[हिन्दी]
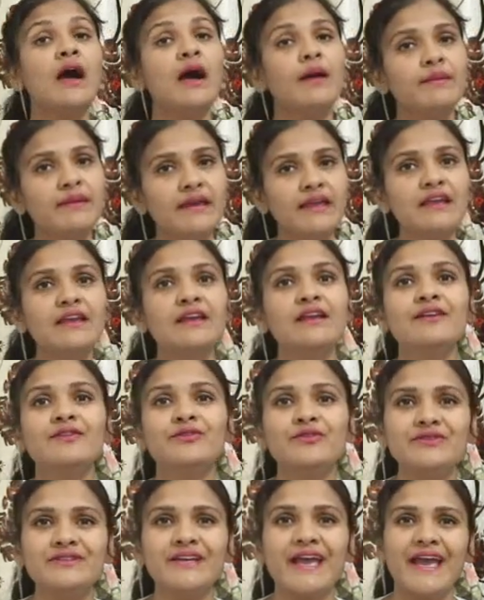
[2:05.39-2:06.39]
हमें
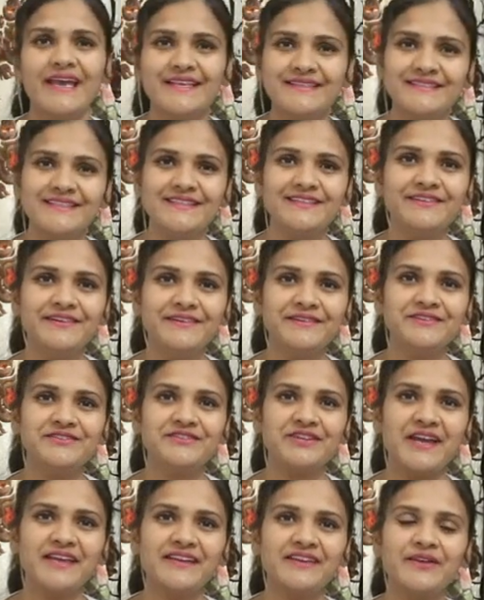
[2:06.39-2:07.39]
कुछ ऐसे
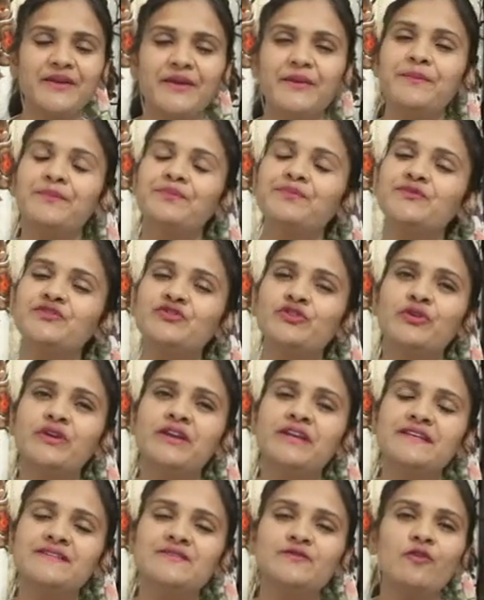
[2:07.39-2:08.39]
ड्रिंक चाहिए जो
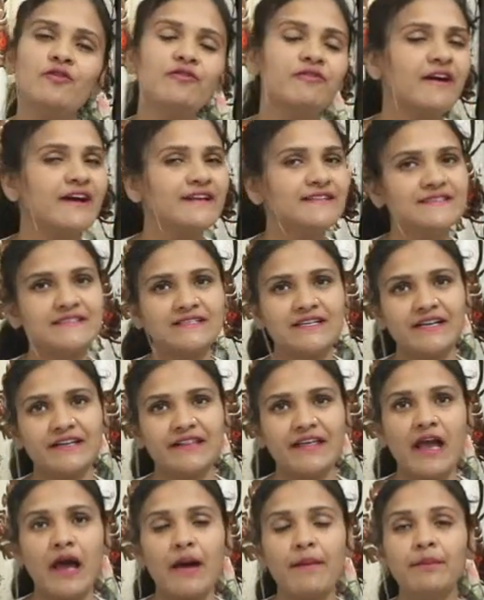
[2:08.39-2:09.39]
कि इसको फास्ट
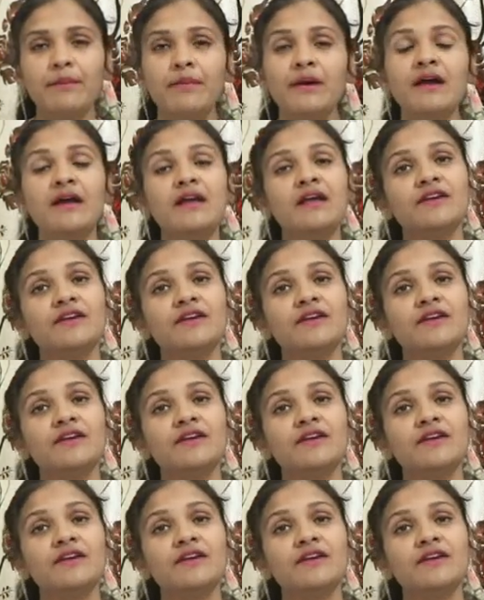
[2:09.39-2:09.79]
कर दे अब